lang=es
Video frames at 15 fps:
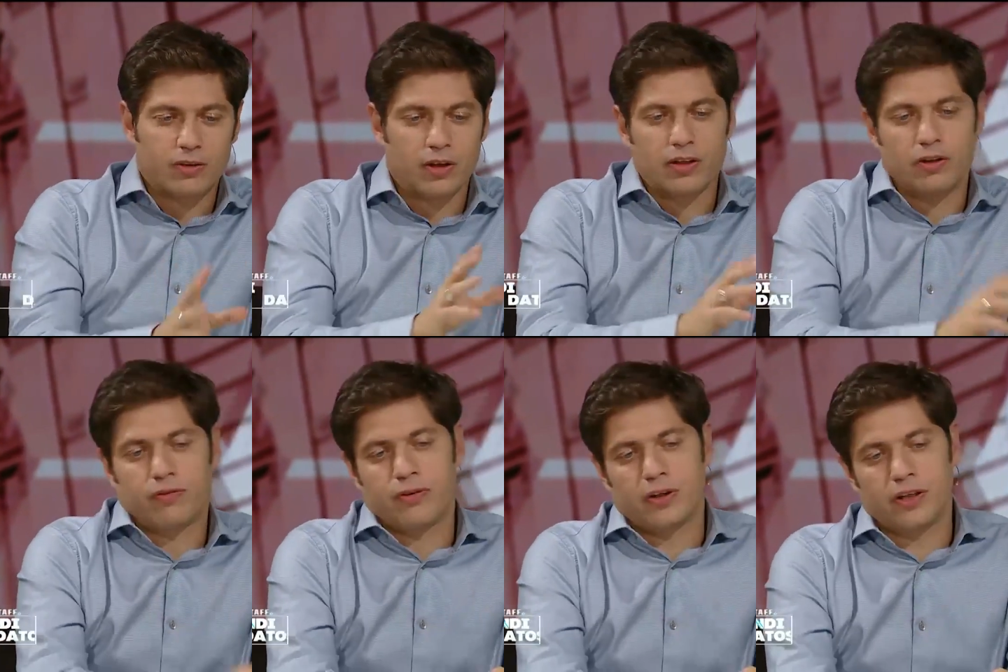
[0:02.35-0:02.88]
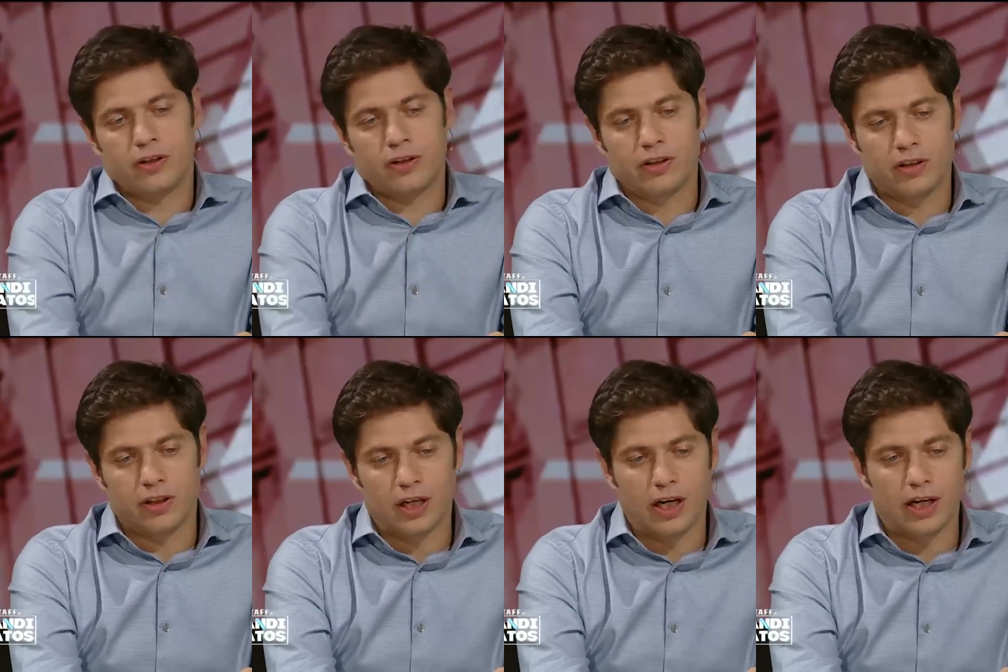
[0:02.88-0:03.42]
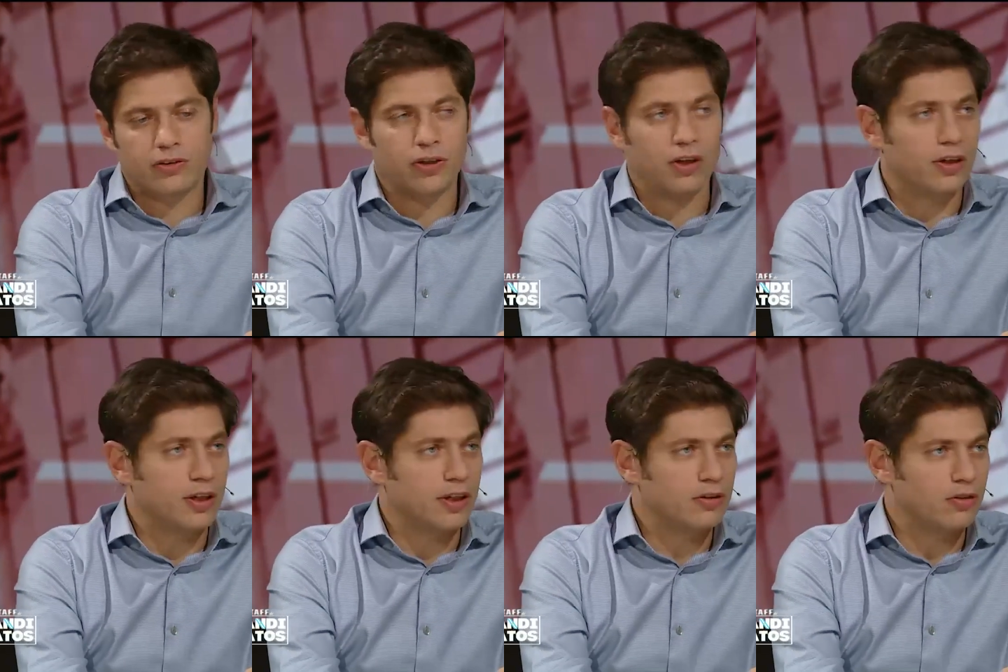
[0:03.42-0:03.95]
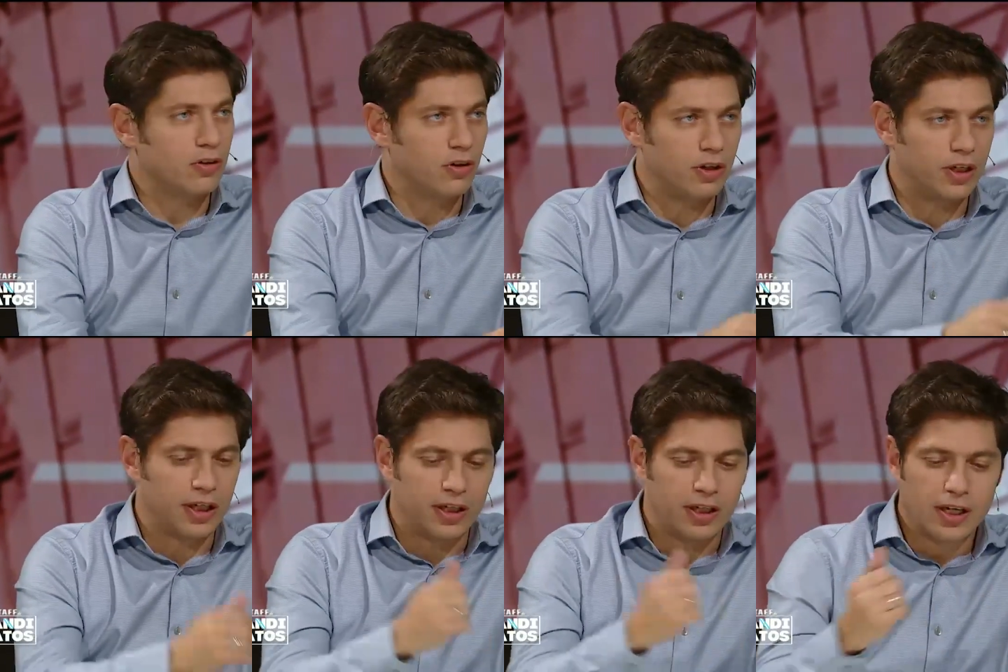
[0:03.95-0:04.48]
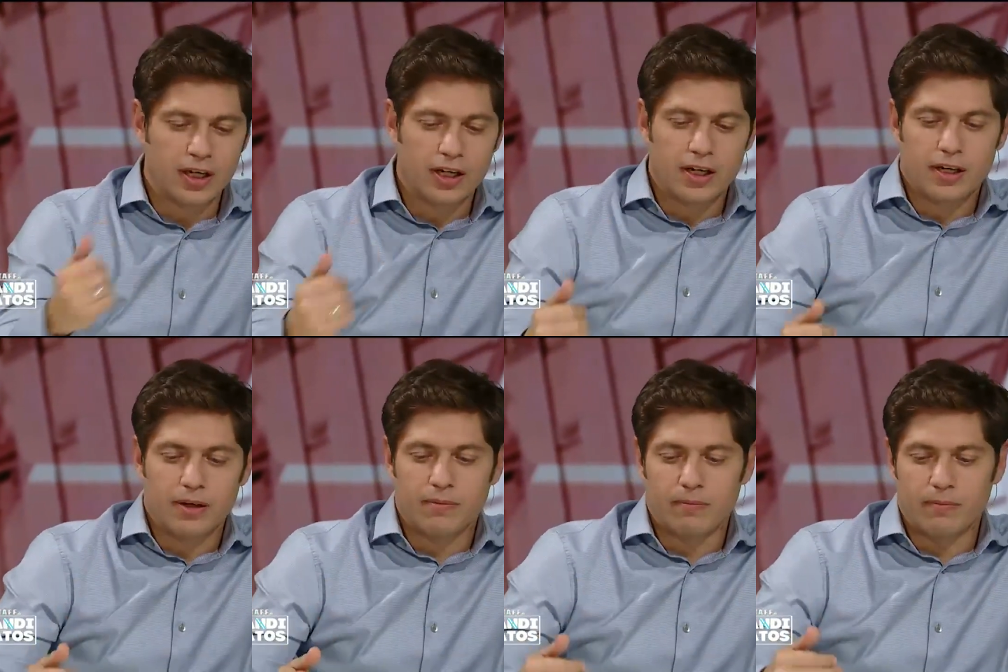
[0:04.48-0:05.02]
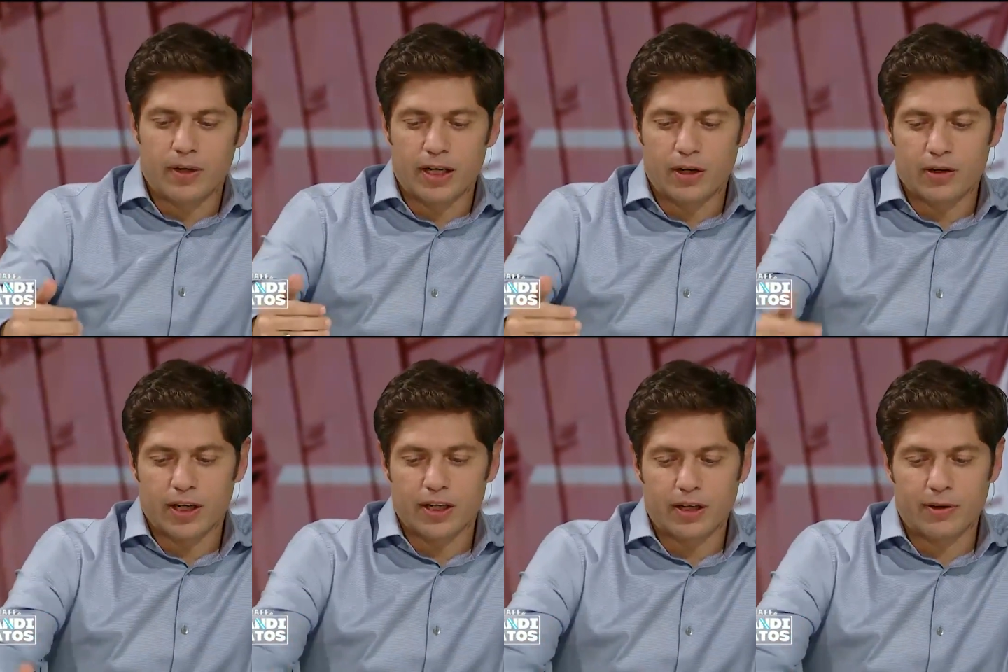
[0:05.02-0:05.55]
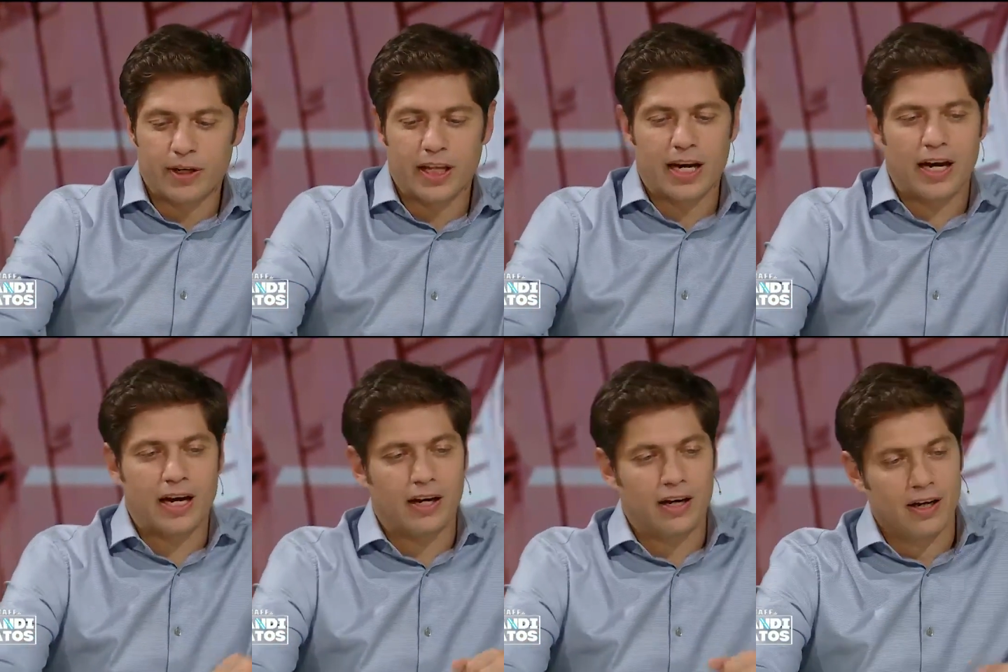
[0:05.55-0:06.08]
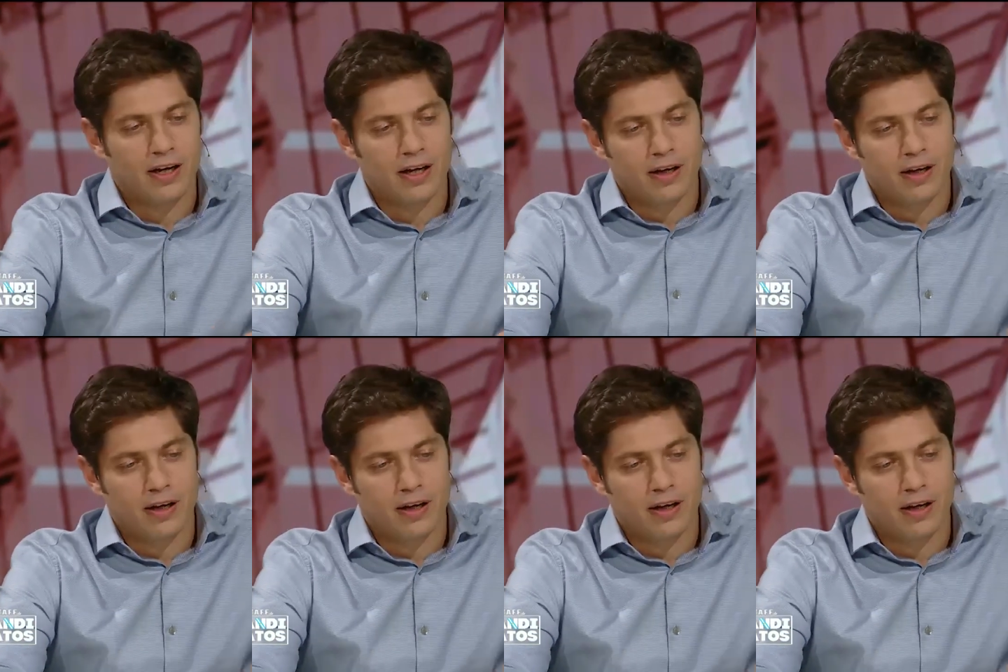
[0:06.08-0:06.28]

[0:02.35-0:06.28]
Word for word: cuando fueron elecciones, hoy María Eugenia Vidal,